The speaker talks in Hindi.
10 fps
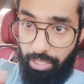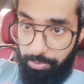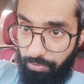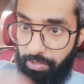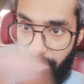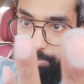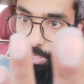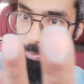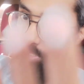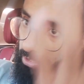मेरी ऑब्जर्वेशन के
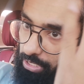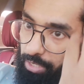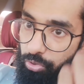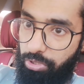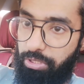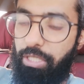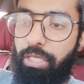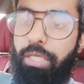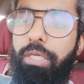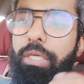मुताबिक इससे ज़्यादा भी हो सकते
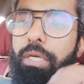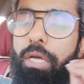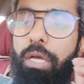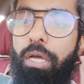हैं